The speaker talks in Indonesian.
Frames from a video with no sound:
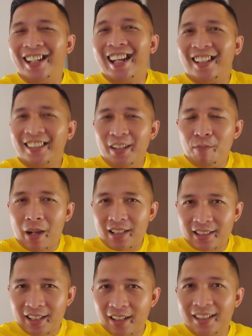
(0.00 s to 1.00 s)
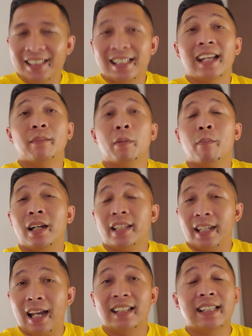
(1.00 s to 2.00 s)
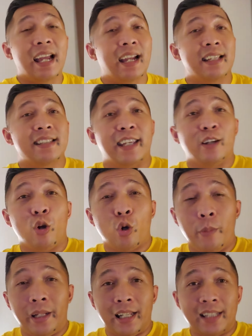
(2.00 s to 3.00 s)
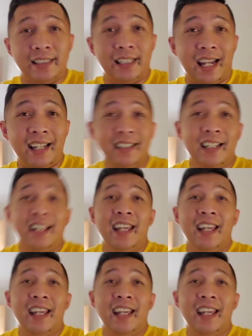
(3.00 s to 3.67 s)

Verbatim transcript: nanti masker di saat membagikan akan saya dokumentasikan